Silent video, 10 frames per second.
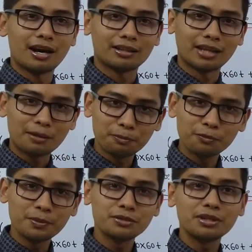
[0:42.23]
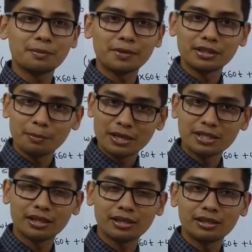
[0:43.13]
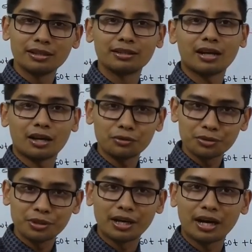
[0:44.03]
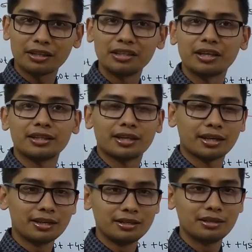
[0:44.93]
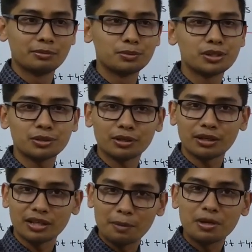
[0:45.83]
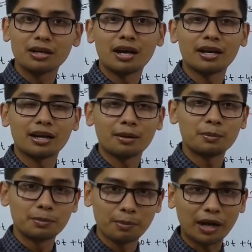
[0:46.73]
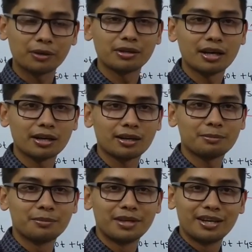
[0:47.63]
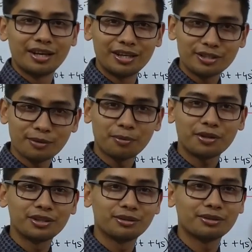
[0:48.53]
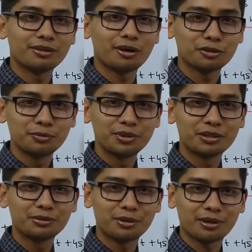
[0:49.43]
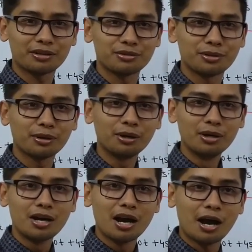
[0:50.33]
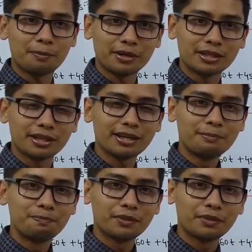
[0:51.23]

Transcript: আর তার পূর্বে যদি আপনাদের বেসিকে কারোর যদি ঘাটতি থেকে থাকে বিশেষ করে টাইমিং ডায়াগ্রাম ভ্যাক্টর ডায়াগ্রাম এই সম্পর্কিত অসুবিধা দূর করার জন্য আপনাদেরকে